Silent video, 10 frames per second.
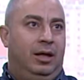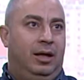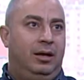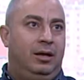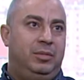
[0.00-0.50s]

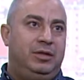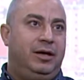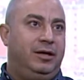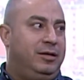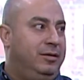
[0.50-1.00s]
هلا
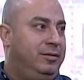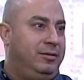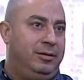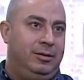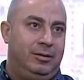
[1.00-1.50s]
بدايه
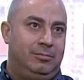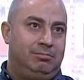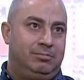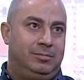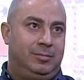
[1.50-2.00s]

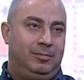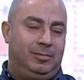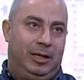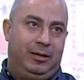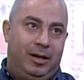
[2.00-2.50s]

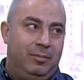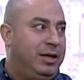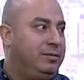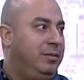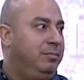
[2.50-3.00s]
يعني انا
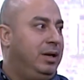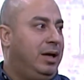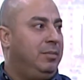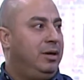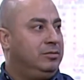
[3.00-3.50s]
بهتم
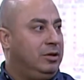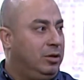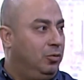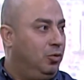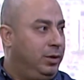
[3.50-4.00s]
بالعمل
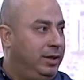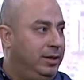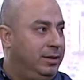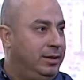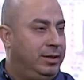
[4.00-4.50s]
التطوعي
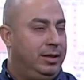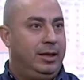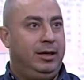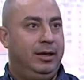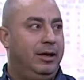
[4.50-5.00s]

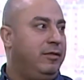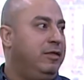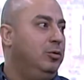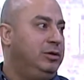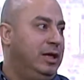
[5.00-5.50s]

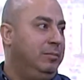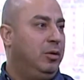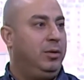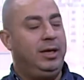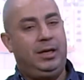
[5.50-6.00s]
الاغاثي
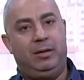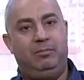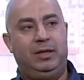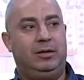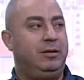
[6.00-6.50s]
والتنموي نعم. احنا
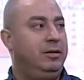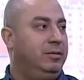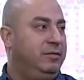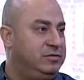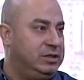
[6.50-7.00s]

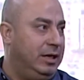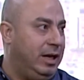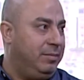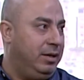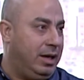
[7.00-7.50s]
بنقدر نفصل
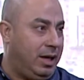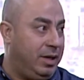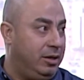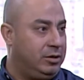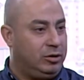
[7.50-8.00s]
العمل
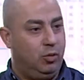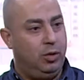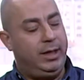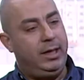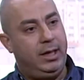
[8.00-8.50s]
الاعمال
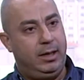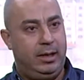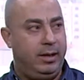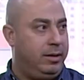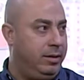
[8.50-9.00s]
التطوعيه
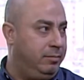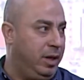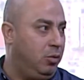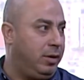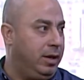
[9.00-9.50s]

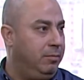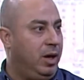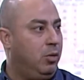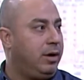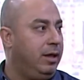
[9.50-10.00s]
لمحورين
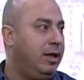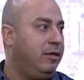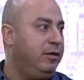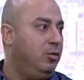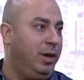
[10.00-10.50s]
محور
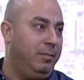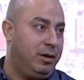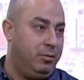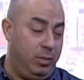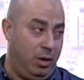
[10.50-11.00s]
اغاثي
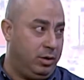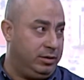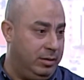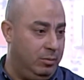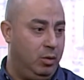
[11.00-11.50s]
ومحور محور
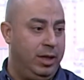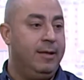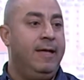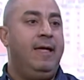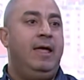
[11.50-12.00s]
تنموي
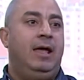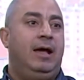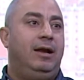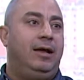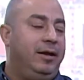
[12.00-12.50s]
مه.
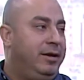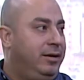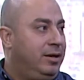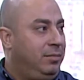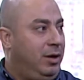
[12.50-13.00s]
هلا احنا
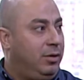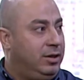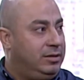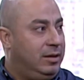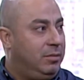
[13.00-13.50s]
عندنا المحور
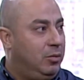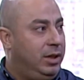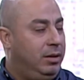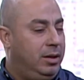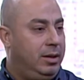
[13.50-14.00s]

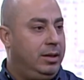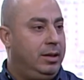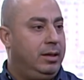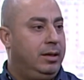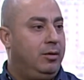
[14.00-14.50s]
التنموي
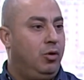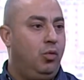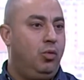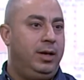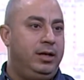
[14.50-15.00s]
آه،
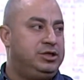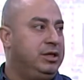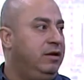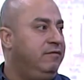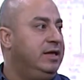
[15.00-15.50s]
هو
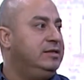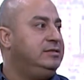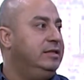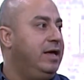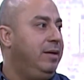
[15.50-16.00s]
الشيء اللي فيه
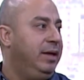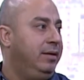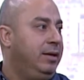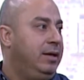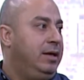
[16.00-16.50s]
استدامه
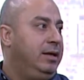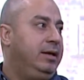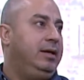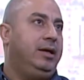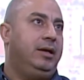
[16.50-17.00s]

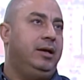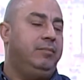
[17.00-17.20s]
يعني احنا اللي